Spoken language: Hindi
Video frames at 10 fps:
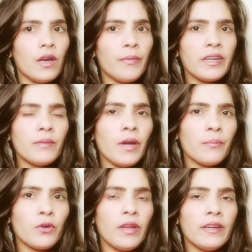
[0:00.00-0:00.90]
सामग्री में
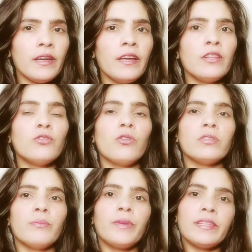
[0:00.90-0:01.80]
आपको लेना है दो
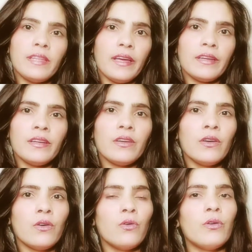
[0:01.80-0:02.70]
चम्मच दही
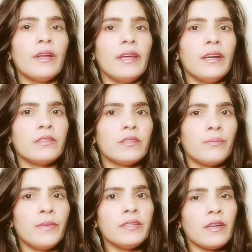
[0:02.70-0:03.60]
और एक
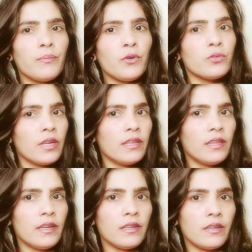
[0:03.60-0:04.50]
चम्मच आपको
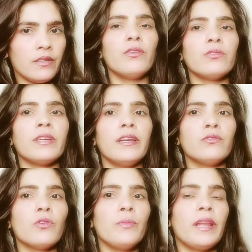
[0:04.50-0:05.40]
शहद लेना है और शहद को